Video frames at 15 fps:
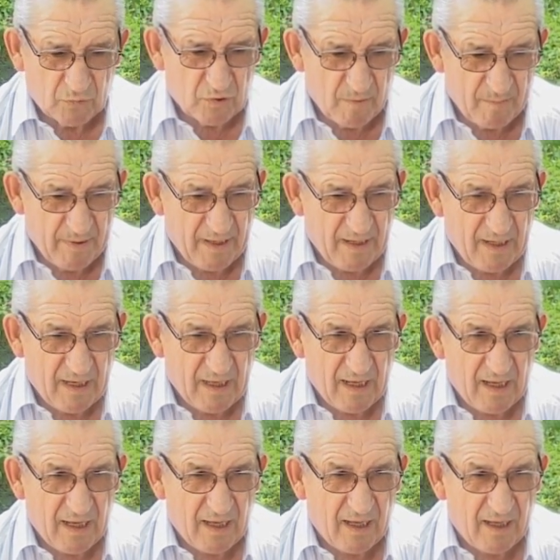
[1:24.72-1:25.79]
Hombre,
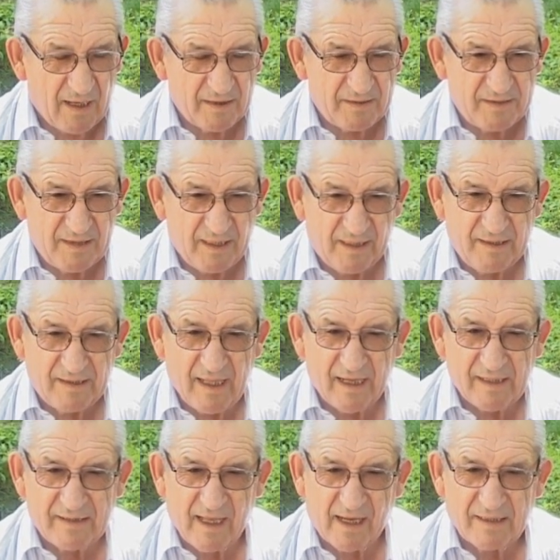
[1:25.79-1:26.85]
la chiquita
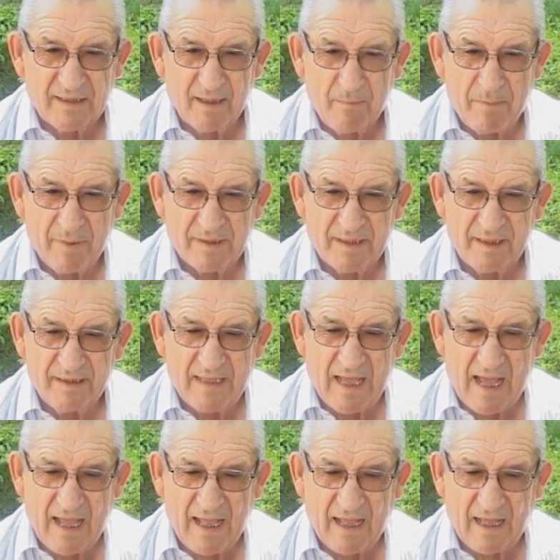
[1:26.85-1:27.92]
esta que se
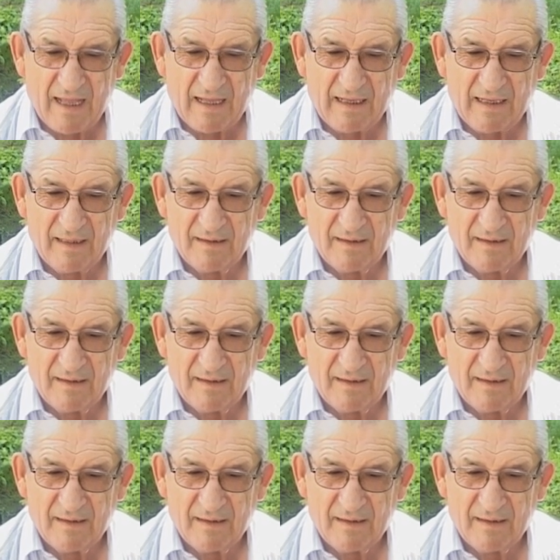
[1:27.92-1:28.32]
presenta,